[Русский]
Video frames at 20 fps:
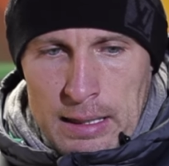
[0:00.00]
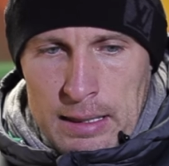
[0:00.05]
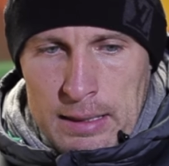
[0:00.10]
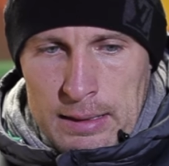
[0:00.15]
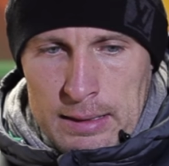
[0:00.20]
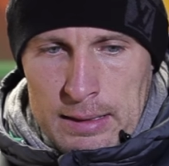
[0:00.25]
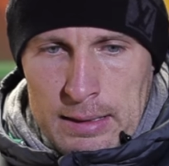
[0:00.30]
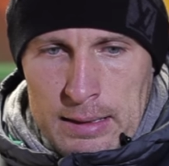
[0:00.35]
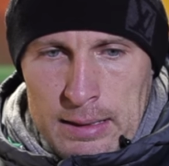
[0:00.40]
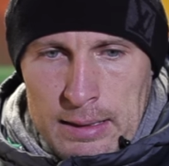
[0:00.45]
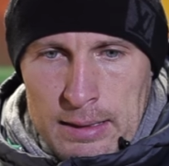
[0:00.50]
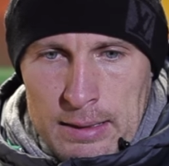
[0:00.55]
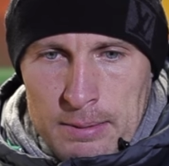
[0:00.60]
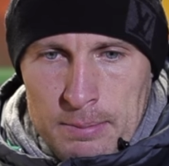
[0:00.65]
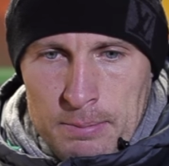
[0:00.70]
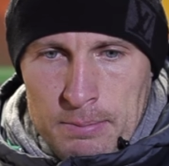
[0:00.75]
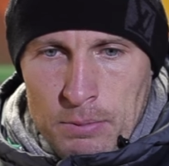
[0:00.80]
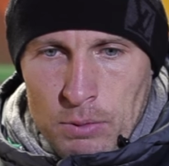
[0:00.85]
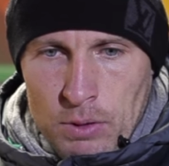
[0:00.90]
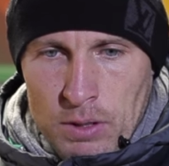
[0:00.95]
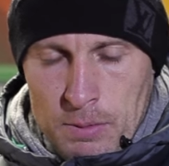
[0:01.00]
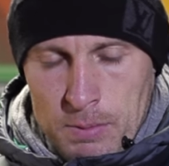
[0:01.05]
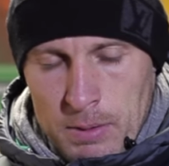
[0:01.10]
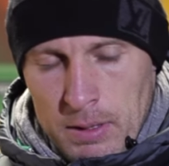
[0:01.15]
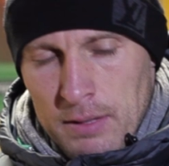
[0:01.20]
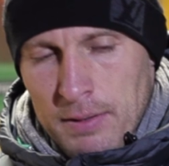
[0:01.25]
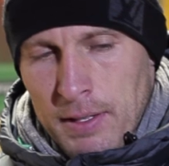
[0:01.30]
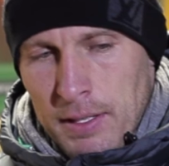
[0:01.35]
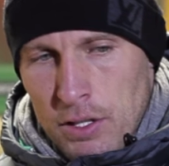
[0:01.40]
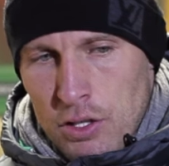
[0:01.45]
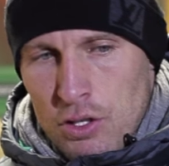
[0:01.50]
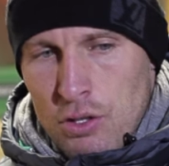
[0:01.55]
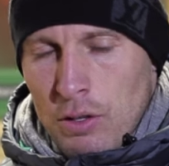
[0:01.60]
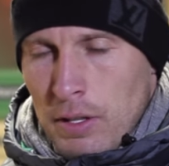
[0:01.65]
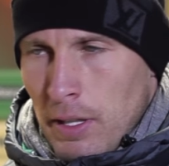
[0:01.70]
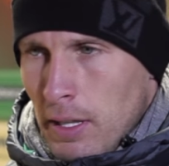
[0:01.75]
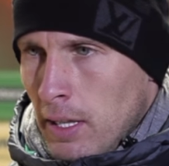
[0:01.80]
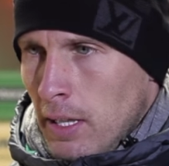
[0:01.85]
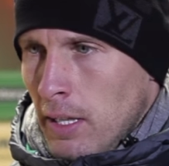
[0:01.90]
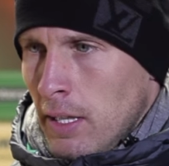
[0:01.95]
Э, у нас были две тяжелые
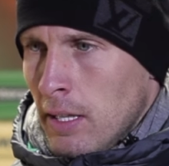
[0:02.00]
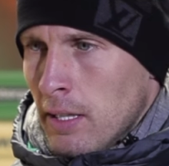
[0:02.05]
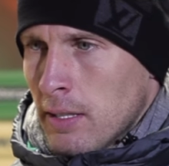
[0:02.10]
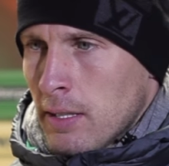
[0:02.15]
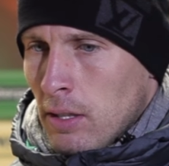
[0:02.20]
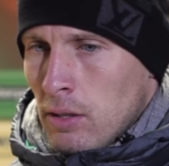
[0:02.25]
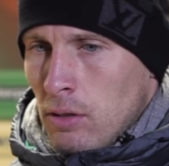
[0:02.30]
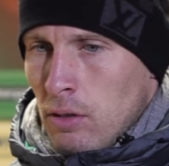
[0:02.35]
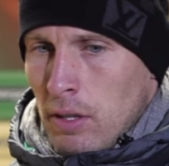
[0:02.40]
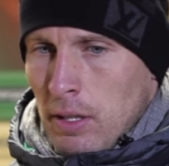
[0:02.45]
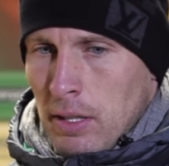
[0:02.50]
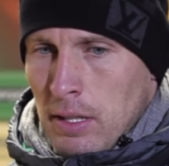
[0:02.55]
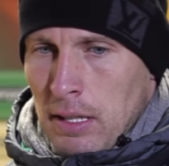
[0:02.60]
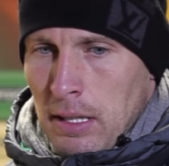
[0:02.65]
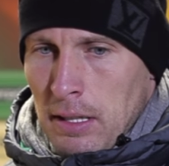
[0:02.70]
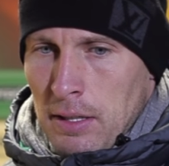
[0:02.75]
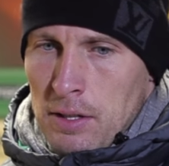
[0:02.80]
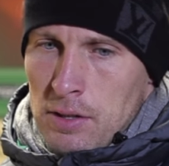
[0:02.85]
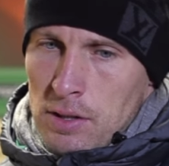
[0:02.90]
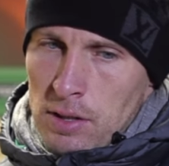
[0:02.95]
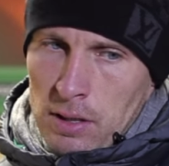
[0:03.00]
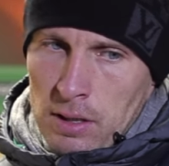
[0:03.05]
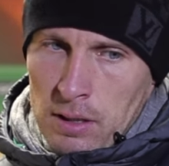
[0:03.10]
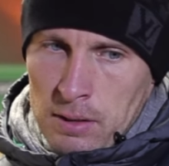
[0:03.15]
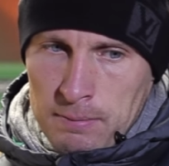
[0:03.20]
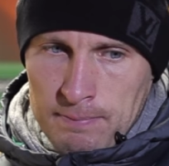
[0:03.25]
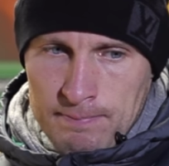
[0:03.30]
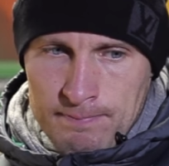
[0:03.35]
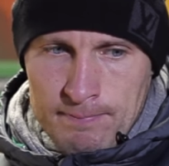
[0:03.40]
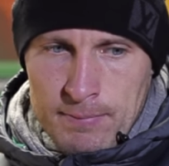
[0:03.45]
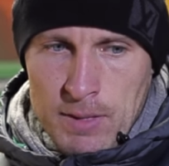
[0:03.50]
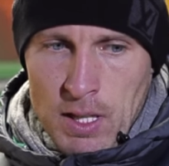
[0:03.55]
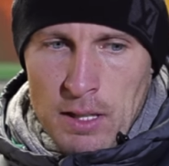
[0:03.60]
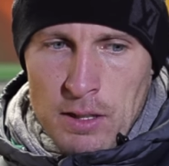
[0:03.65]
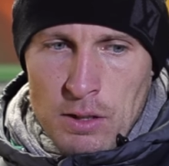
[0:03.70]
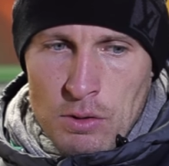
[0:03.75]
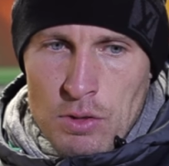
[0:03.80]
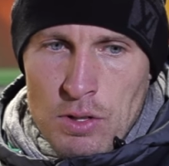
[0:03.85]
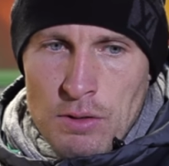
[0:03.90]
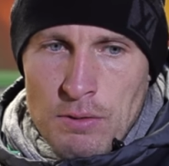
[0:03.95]
игры, с которых, конечно,
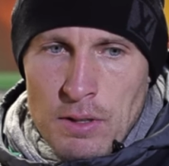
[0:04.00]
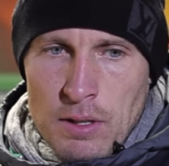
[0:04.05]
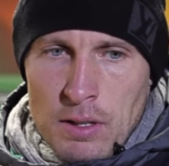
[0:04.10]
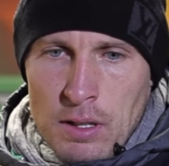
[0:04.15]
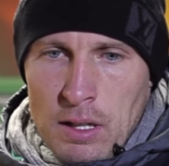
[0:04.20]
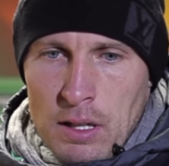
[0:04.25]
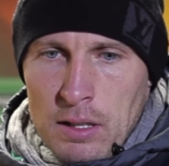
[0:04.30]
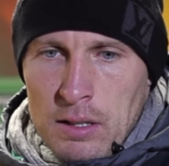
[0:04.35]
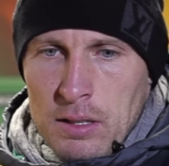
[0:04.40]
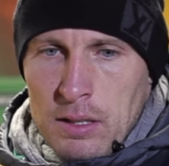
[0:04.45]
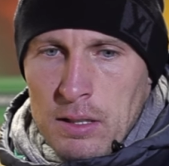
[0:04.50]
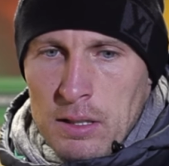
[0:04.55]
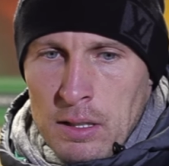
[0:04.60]
тренер уже видел, как,